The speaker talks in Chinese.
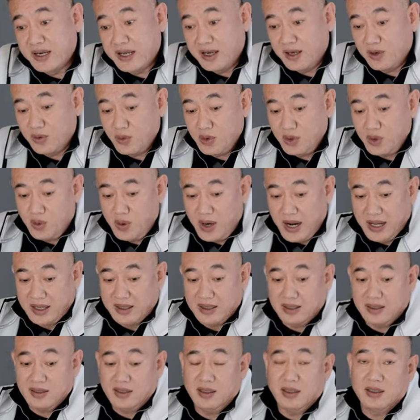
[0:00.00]
来规划
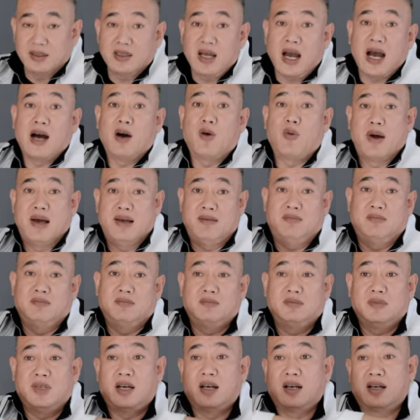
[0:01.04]
的这个大环
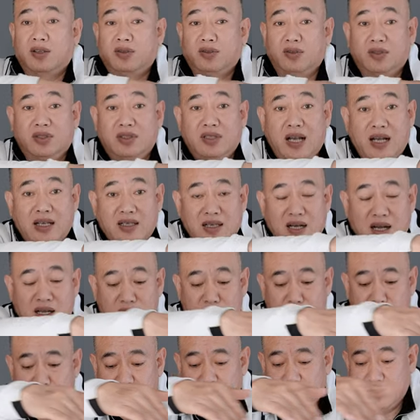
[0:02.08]
啊，就是萨斯卡
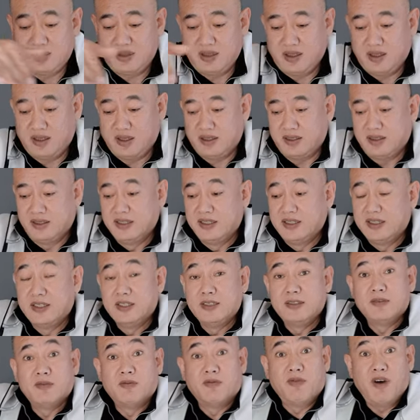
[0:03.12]
通市这个
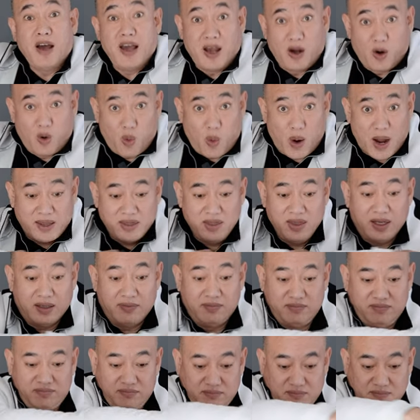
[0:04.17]
外环
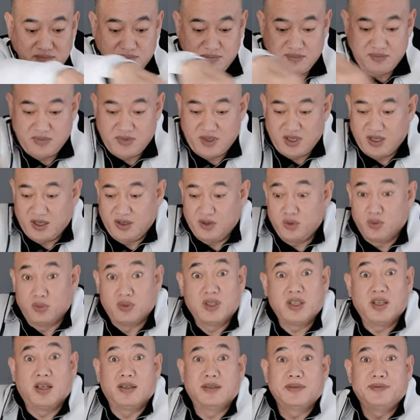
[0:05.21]
的这个用
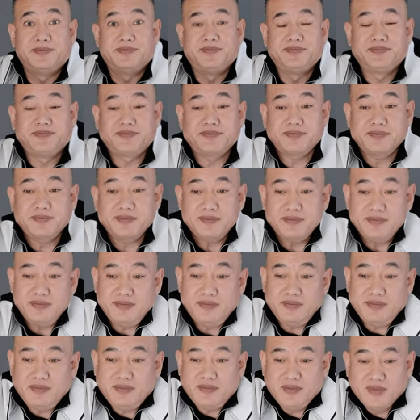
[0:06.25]
地。
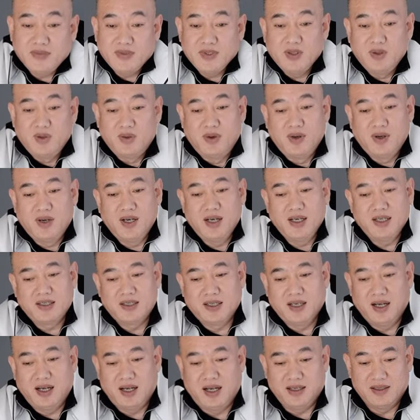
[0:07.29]
我一
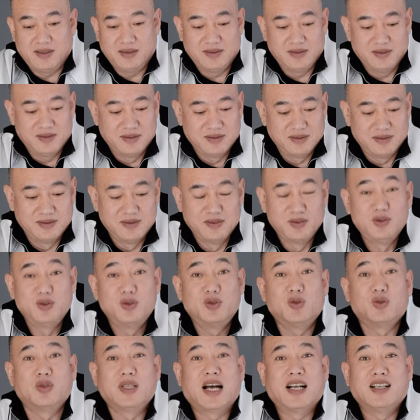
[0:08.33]
看，
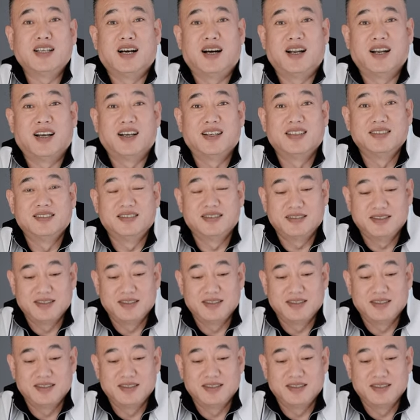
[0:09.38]
中大奖了！